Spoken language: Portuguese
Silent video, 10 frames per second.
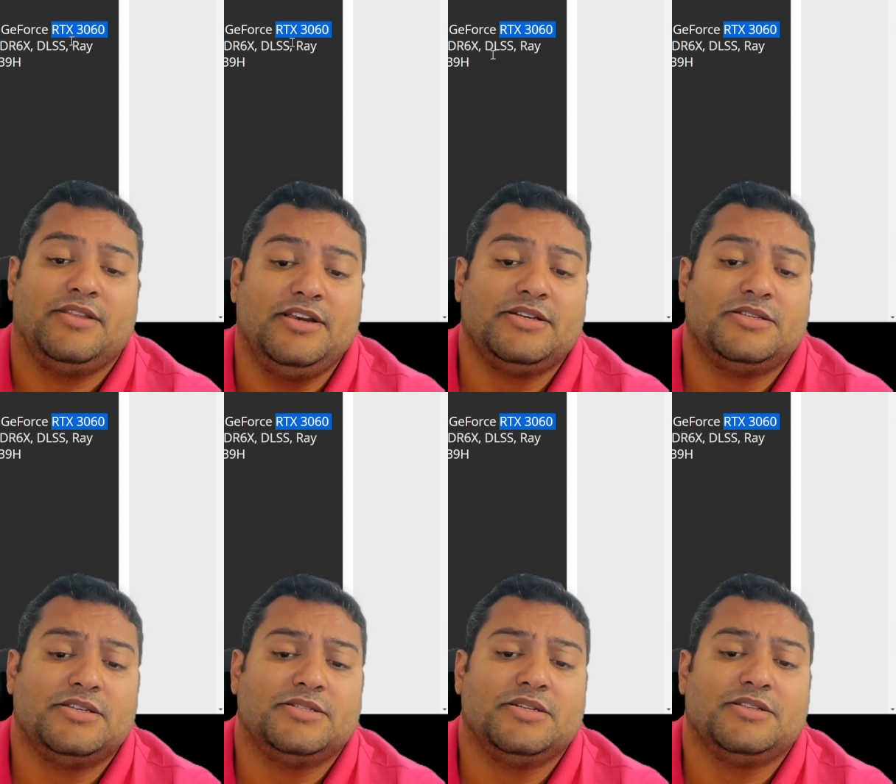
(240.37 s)

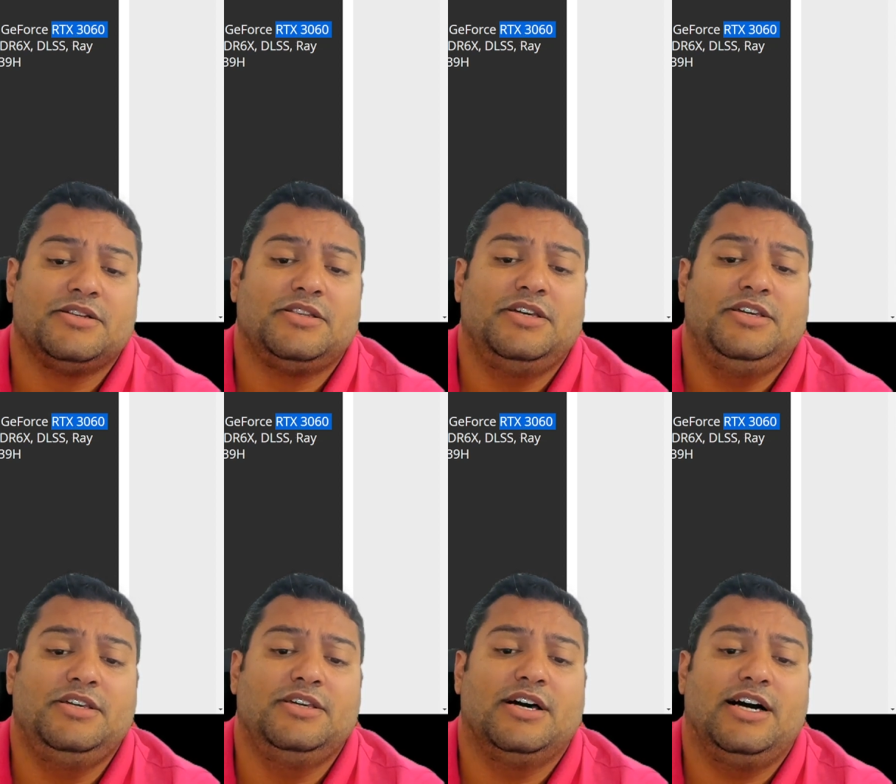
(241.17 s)
3060
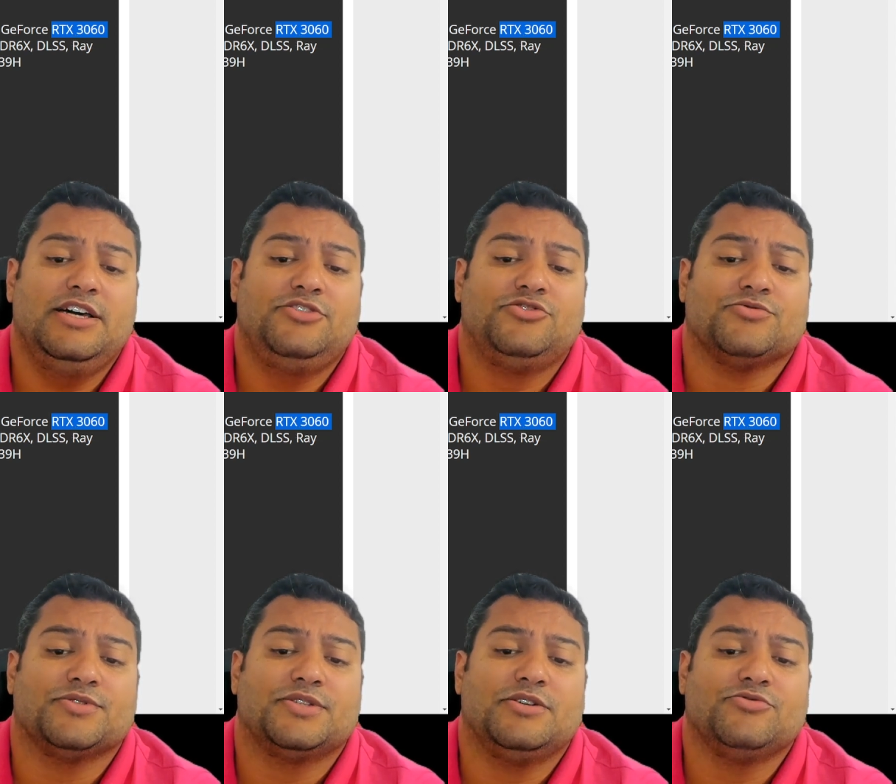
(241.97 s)
Ti
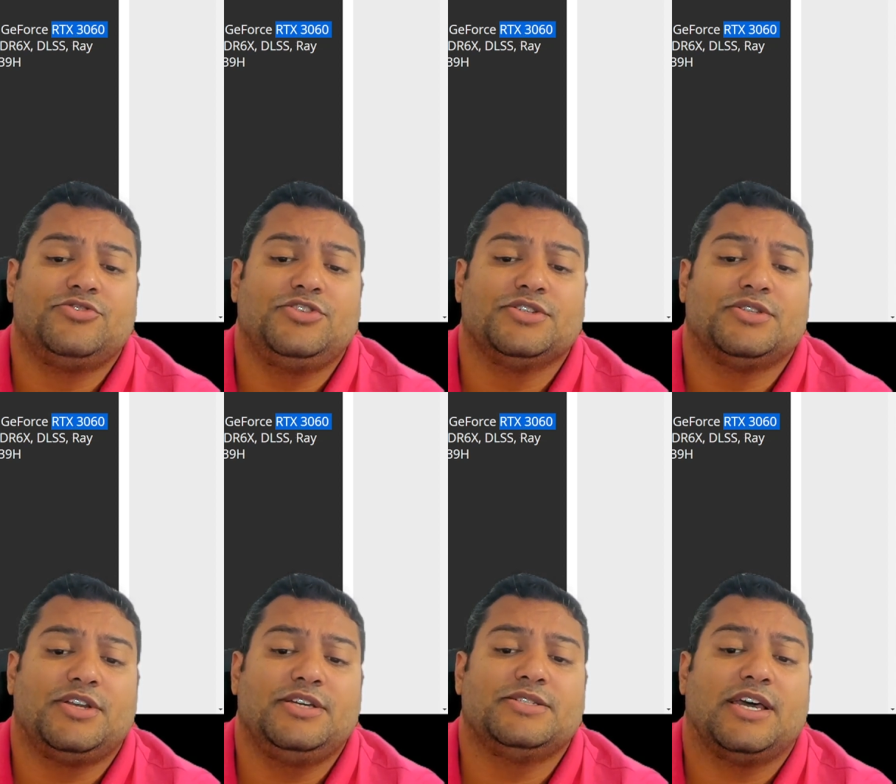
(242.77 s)
iTunesão
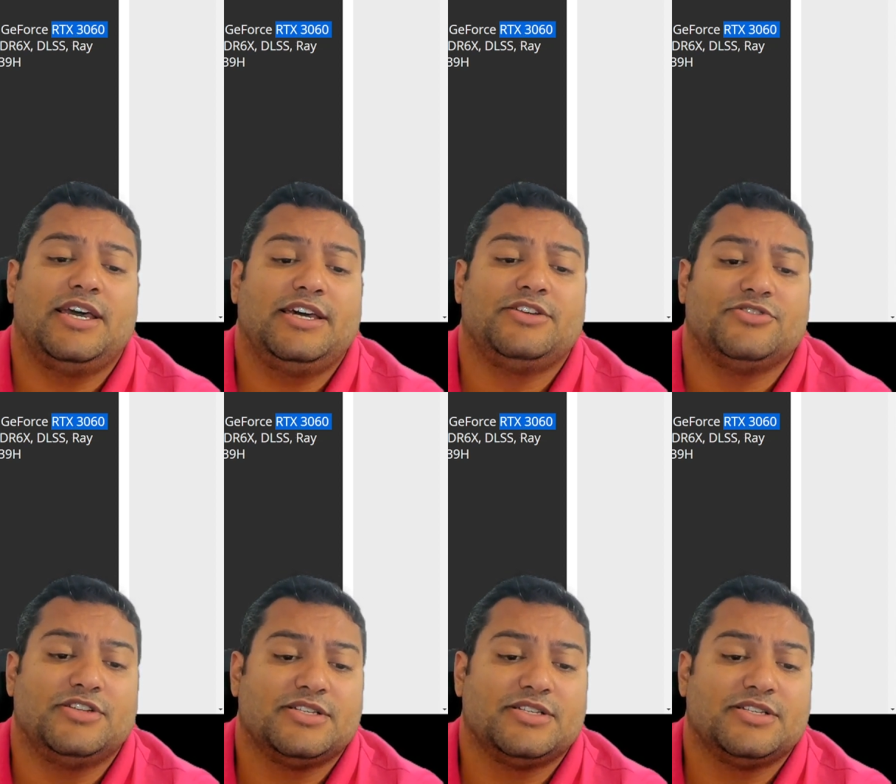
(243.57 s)
X3 Red, né?